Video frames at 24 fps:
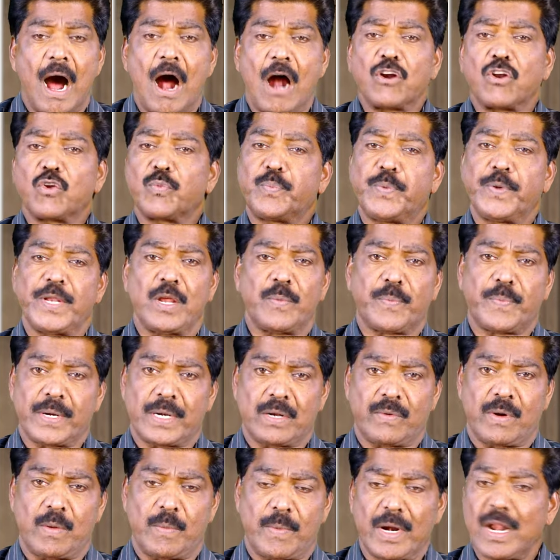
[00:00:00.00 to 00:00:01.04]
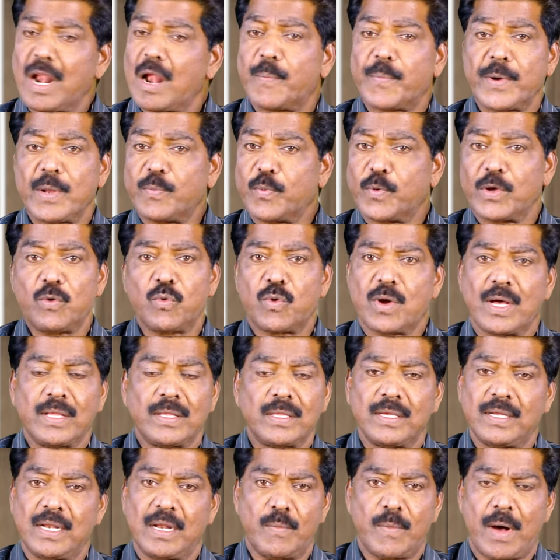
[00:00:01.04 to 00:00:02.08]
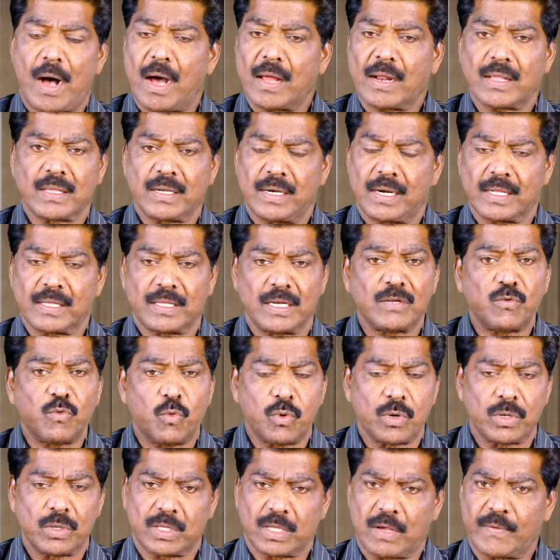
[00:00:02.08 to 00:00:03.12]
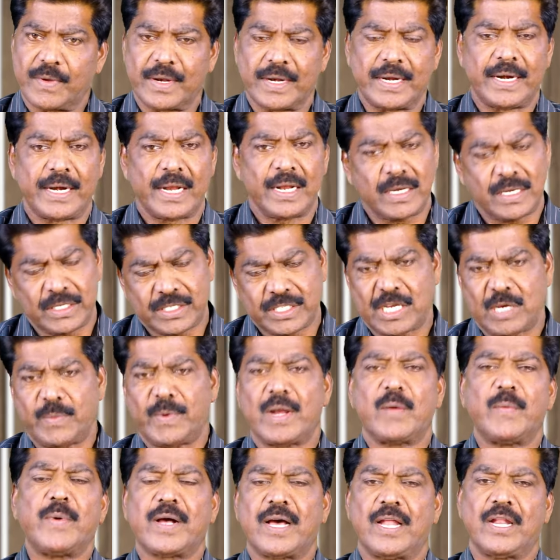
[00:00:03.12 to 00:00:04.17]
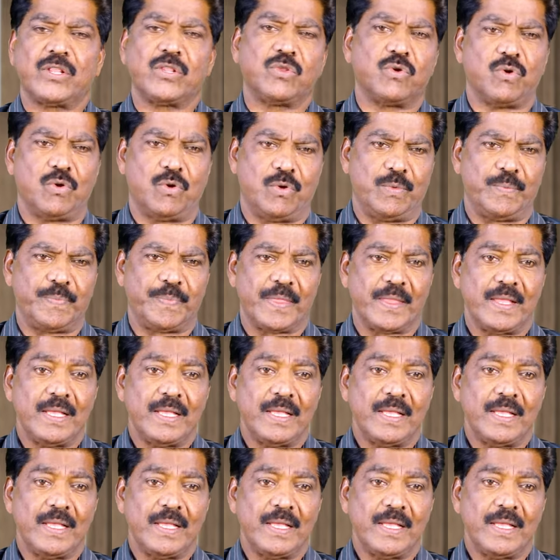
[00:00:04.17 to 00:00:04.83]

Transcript: ஆண்டவர் பிரியப்பட்ட விட மாட்டோம் அப்படி போய் உட்காந்து நம்ம ஆராதனை நடத்துல ஒரு தவறும் கிடையாது நிச்சயமாக நம்ம கலந்து கொள்ளும்